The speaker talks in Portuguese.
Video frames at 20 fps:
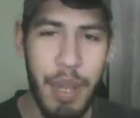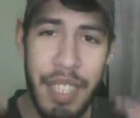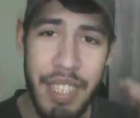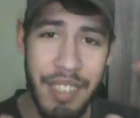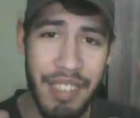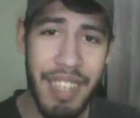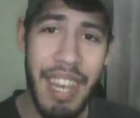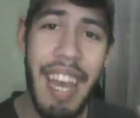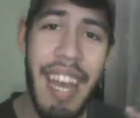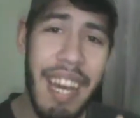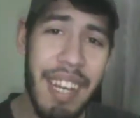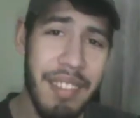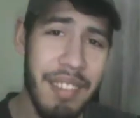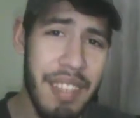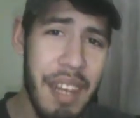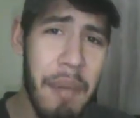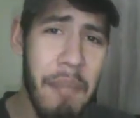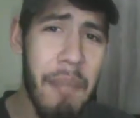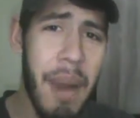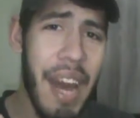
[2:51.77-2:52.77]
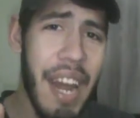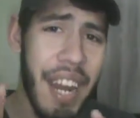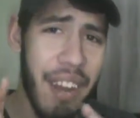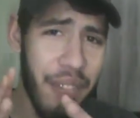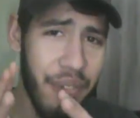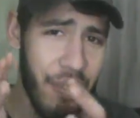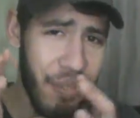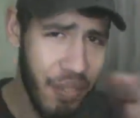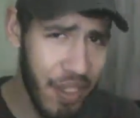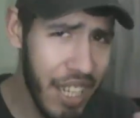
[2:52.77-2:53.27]
Pois é, essa
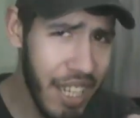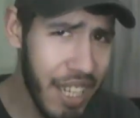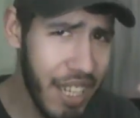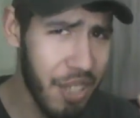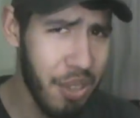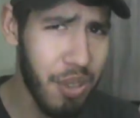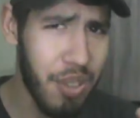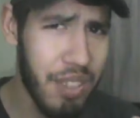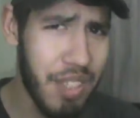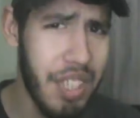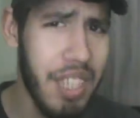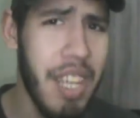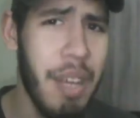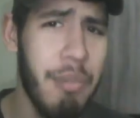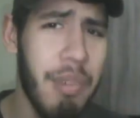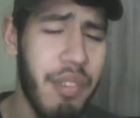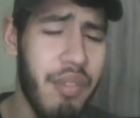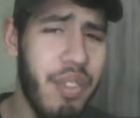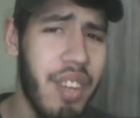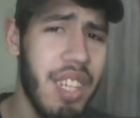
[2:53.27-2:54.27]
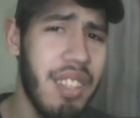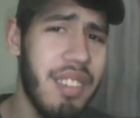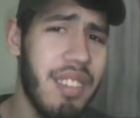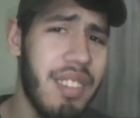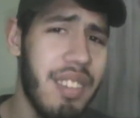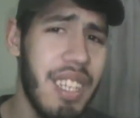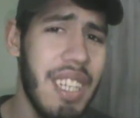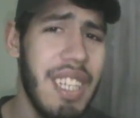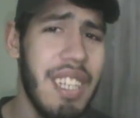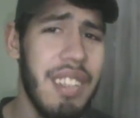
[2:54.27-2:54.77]
maravilha do cinema
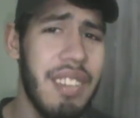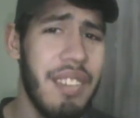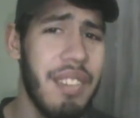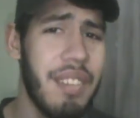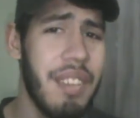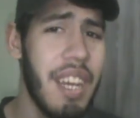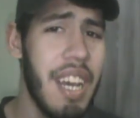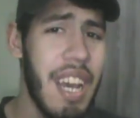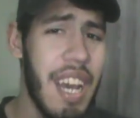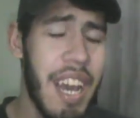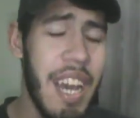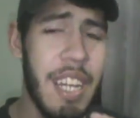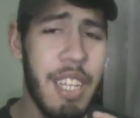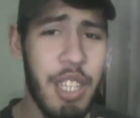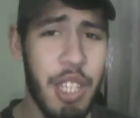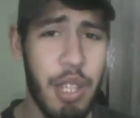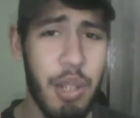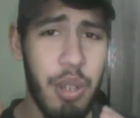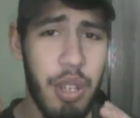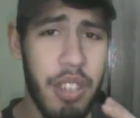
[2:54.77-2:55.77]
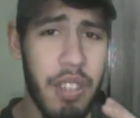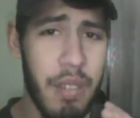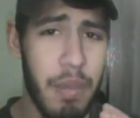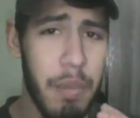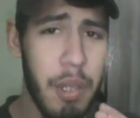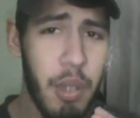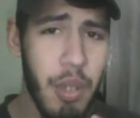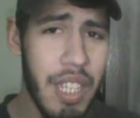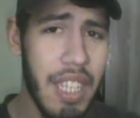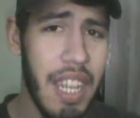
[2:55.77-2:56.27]
francês é de
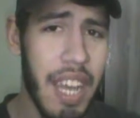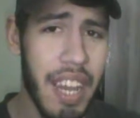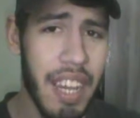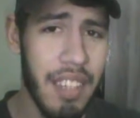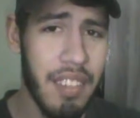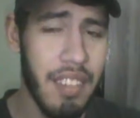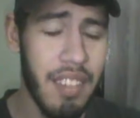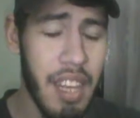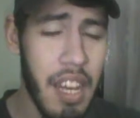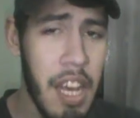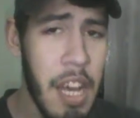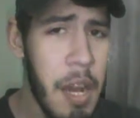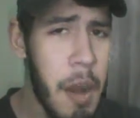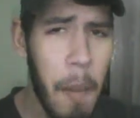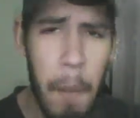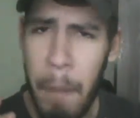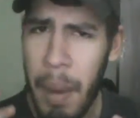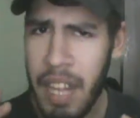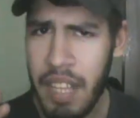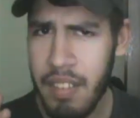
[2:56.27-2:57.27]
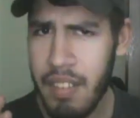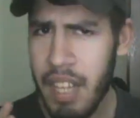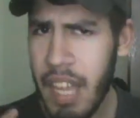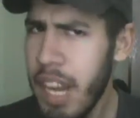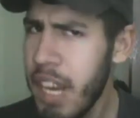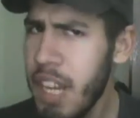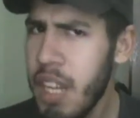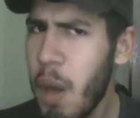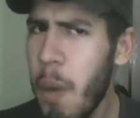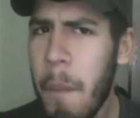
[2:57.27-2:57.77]
2010. Mas
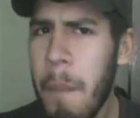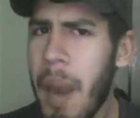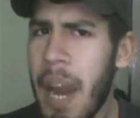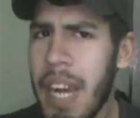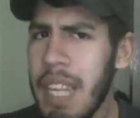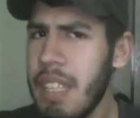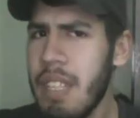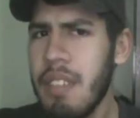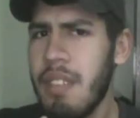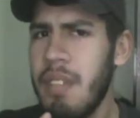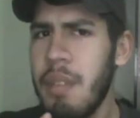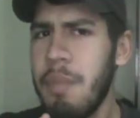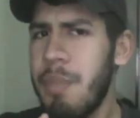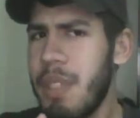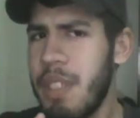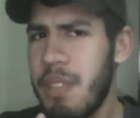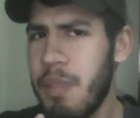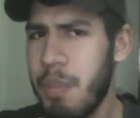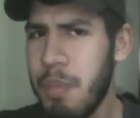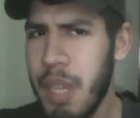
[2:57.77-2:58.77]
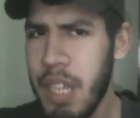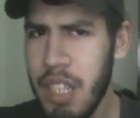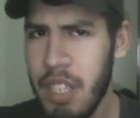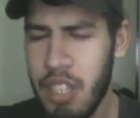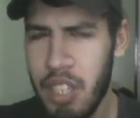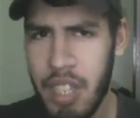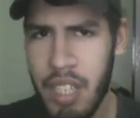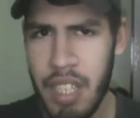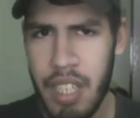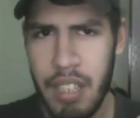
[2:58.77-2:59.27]
ele não mata
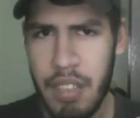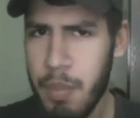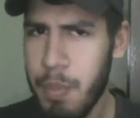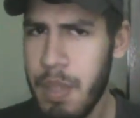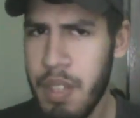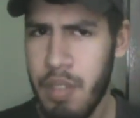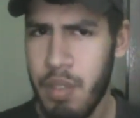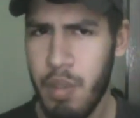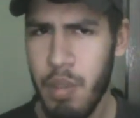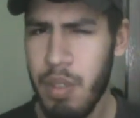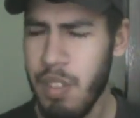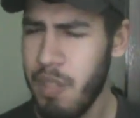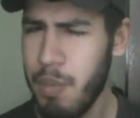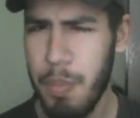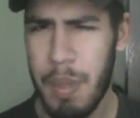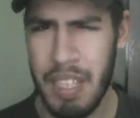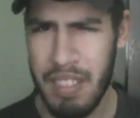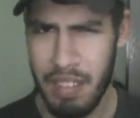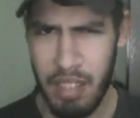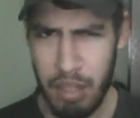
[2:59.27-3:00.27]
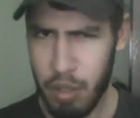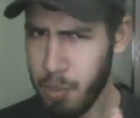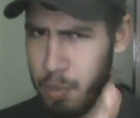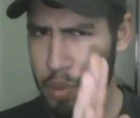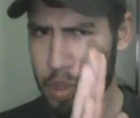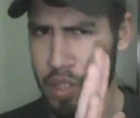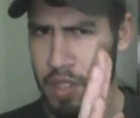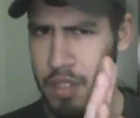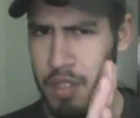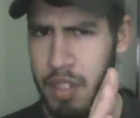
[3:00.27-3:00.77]
simplesmente as pessoas passando
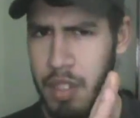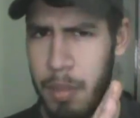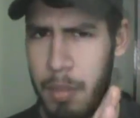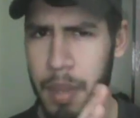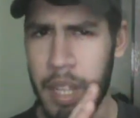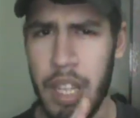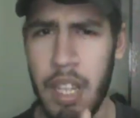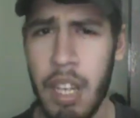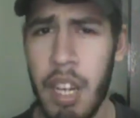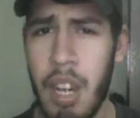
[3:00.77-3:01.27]
por cima,